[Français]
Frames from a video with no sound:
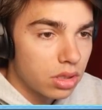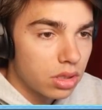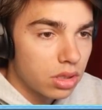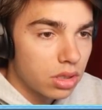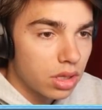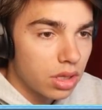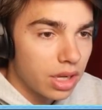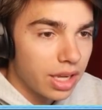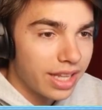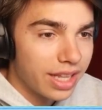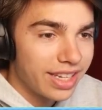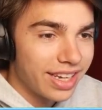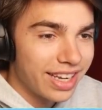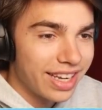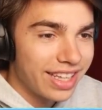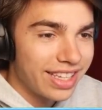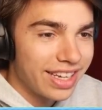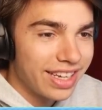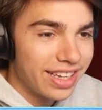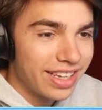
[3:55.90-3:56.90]
Regardez,
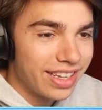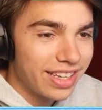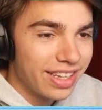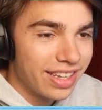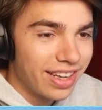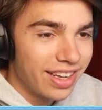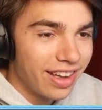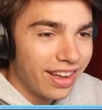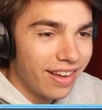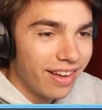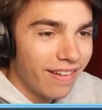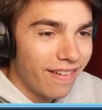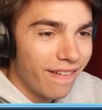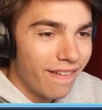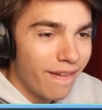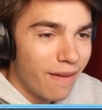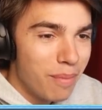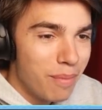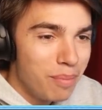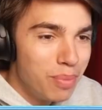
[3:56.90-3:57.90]
regardez, hein.
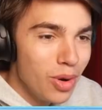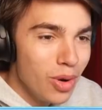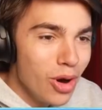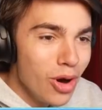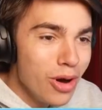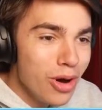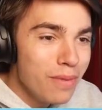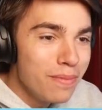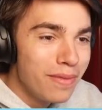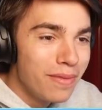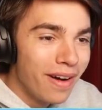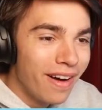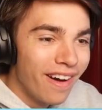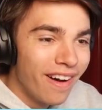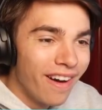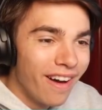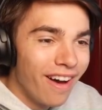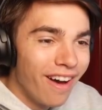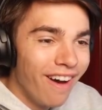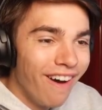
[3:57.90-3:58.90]
Boum
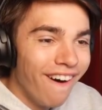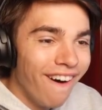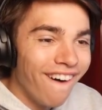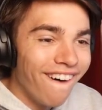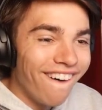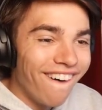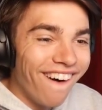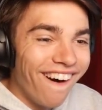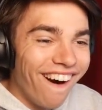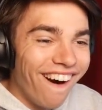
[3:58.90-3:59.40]
oh,